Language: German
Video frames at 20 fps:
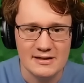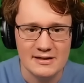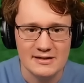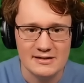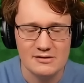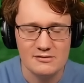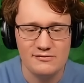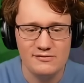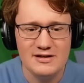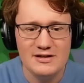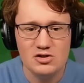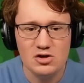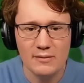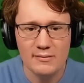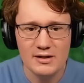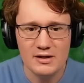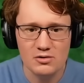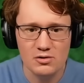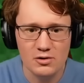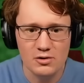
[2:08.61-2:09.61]
So wie
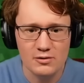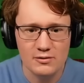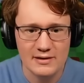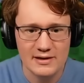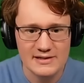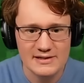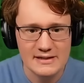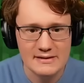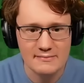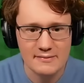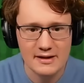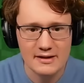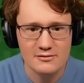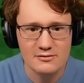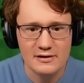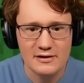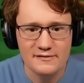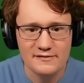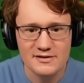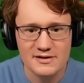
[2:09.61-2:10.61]
Domino quasi in
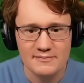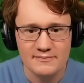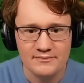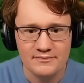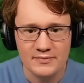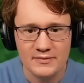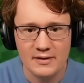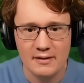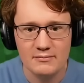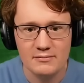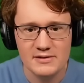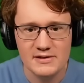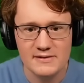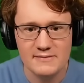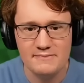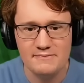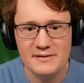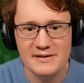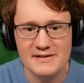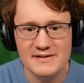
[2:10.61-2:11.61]
Minecraft. Man muss es
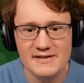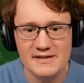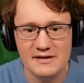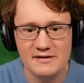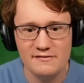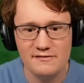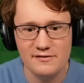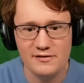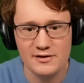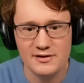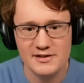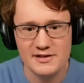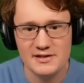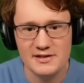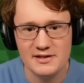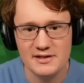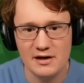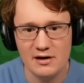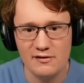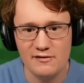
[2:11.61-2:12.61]
ein bisschen
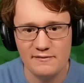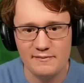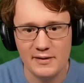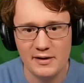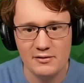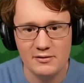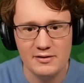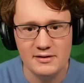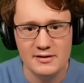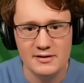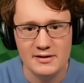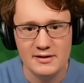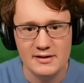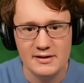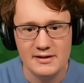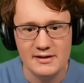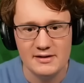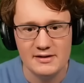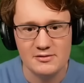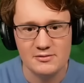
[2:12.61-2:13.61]
vorsichtig aufbauen,
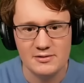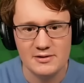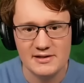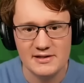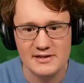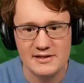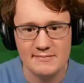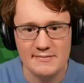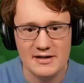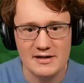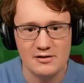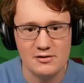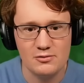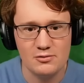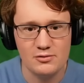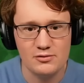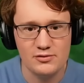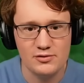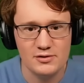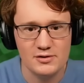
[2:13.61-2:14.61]
so dass es am Ende auch
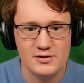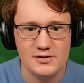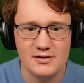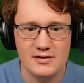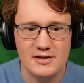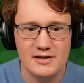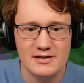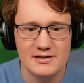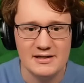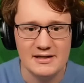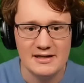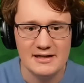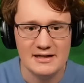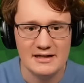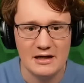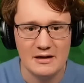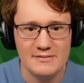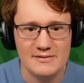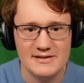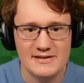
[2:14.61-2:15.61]
gut funktioniert. Ich
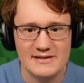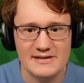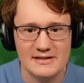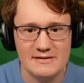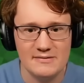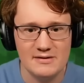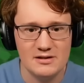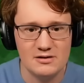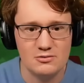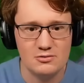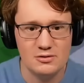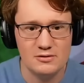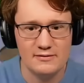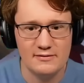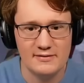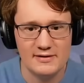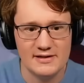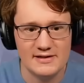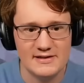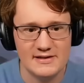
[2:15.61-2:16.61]
glaube, es ist ziemlich cool, wenn
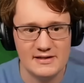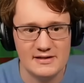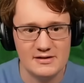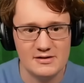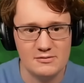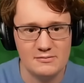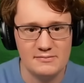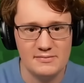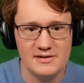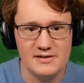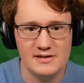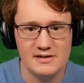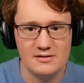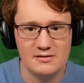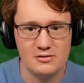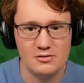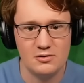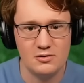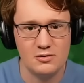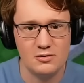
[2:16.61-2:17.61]
wir das hier so ein
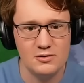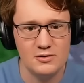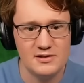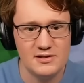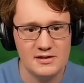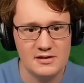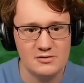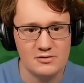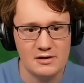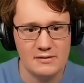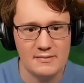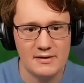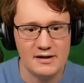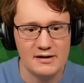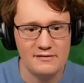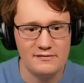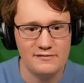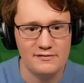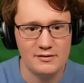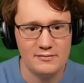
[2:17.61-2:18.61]
bisschen größer sogar
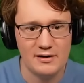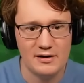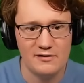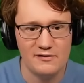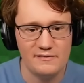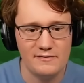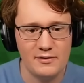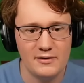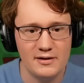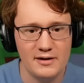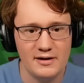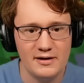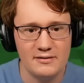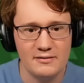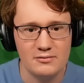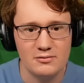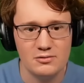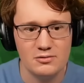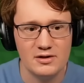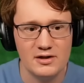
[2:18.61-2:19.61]
machen vom Aufbau her.
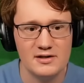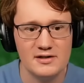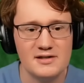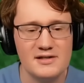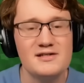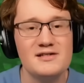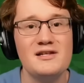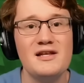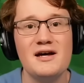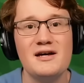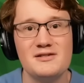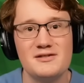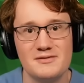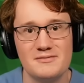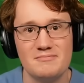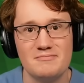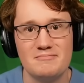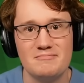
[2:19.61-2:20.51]
Und dann ist es nice.